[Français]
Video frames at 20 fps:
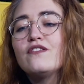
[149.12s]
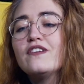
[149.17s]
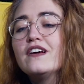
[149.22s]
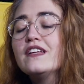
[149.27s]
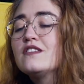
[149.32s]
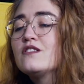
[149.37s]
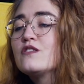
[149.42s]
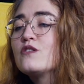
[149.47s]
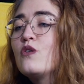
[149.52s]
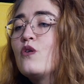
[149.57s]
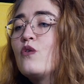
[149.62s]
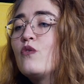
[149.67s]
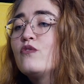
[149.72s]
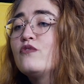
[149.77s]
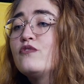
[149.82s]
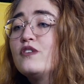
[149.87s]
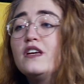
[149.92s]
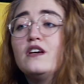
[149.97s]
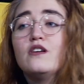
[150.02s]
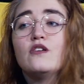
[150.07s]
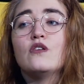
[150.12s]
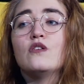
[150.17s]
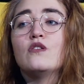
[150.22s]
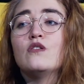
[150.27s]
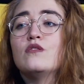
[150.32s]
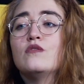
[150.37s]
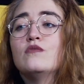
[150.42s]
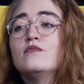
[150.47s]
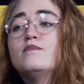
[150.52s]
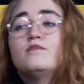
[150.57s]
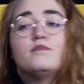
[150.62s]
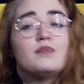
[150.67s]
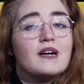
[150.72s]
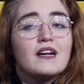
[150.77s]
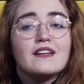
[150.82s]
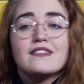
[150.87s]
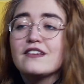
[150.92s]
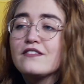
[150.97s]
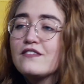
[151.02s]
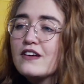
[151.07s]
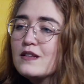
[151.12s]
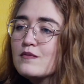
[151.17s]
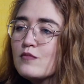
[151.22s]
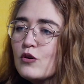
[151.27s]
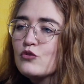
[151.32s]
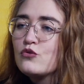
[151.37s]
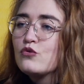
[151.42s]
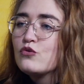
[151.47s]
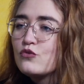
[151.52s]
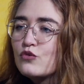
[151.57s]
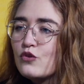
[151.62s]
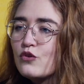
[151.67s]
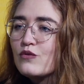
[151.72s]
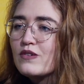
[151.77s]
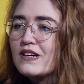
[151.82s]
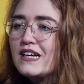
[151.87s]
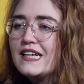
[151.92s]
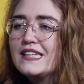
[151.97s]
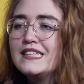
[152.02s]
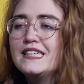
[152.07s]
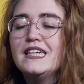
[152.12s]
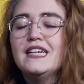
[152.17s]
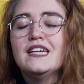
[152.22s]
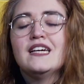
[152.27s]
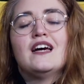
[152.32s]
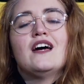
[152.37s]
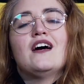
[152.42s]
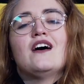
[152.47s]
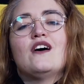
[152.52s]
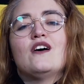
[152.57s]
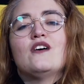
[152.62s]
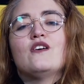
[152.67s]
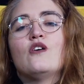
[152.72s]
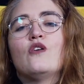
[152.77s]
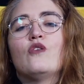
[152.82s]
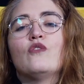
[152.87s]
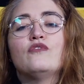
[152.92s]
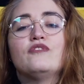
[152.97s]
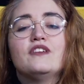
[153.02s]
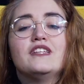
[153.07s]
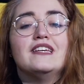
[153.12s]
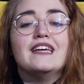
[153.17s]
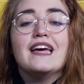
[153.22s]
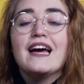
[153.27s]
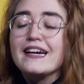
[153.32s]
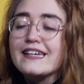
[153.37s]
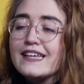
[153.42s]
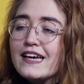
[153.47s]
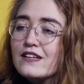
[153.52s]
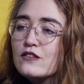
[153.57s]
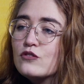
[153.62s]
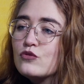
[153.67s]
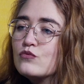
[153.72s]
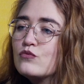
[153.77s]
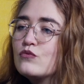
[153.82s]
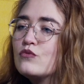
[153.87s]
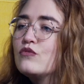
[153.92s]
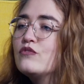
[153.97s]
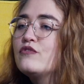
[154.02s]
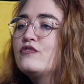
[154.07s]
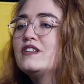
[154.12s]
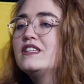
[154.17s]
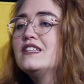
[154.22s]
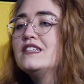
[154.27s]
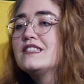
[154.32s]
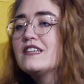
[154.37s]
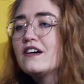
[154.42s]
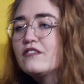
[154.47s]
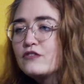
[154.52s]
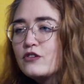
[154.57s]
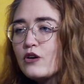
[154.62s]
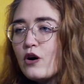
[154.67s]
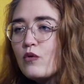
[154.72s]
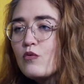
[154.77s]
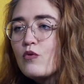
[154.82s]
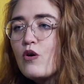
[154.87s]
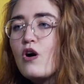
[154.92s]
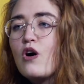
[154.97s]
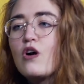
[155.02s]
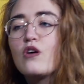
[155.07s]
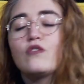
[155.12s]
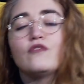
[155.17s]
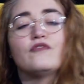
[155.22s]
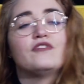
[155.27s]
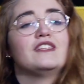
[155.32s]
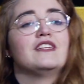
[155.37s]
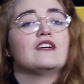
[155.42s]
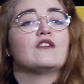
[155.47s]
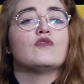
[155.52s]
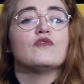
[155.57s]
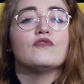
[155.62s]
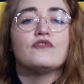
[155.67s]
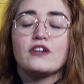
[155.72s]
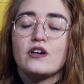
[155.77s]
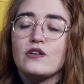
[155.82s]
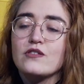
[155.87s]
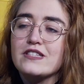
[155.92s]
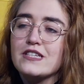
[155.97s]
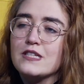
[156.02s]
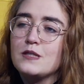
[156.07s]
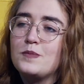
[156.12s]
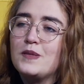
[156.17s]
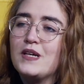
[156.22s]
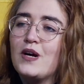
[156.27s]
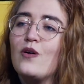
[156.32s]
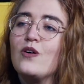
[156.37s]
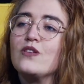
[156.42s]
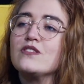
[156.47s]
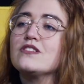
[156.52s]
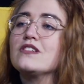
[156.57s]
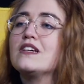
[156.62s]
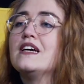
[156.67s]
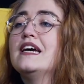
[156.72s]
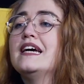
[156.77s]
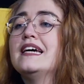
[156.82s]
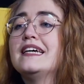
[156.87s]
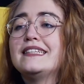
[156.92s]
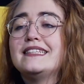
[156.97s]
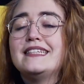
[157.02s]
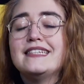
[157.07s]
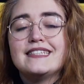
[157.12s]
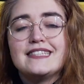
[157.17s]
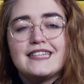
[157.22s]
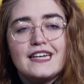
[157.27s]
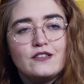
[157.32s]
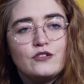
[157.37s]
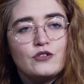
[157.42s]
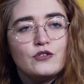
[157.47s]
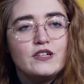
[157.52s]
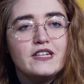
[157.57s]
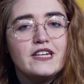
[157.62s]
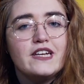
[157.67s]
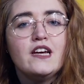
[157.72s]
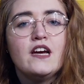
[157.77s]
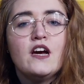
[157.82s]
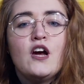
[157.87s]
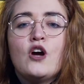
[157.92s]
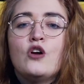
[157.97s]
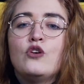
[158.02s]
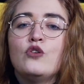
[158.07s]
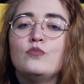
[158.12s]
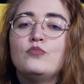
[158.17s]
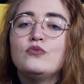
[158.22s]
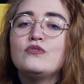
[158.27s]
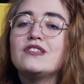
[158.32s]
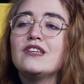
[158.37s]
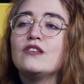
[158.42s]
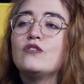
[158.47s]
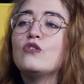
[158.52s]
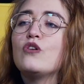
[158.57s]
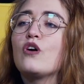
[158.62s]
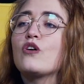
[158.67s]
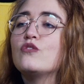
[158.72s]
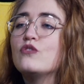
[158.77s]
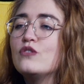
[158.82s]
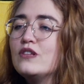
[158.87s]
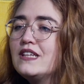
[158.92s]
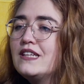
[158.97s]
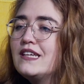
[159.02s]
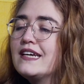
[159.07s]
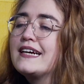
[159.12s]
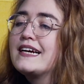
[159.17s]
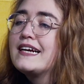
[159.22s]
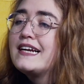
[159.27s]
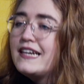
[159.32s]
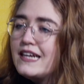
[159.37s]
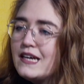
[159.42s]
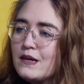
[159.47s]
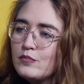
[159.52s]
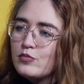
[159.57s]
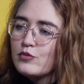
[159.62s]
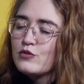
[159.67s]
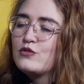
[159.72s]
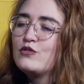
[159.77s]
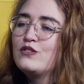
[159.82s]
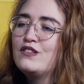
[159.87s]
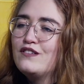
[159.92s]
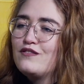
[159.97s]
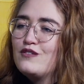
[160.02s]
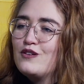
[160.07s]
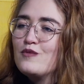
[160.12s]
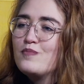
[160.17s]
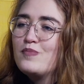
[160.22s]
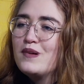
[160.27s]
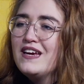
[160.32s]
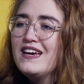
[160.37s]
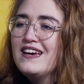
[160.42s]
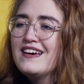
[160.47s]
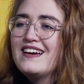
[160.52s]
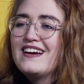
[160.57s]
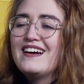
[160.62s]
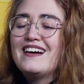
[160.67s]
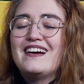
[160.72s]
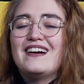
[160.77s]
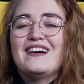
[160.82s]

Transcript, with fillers: en fait, on fait plein d'événements tout au long de l'année. on fait des hackathons, on fait des after-work, on fait des conférences inspirantes, des ateliers. Le but, c'est de leur donner des clés pour se développer.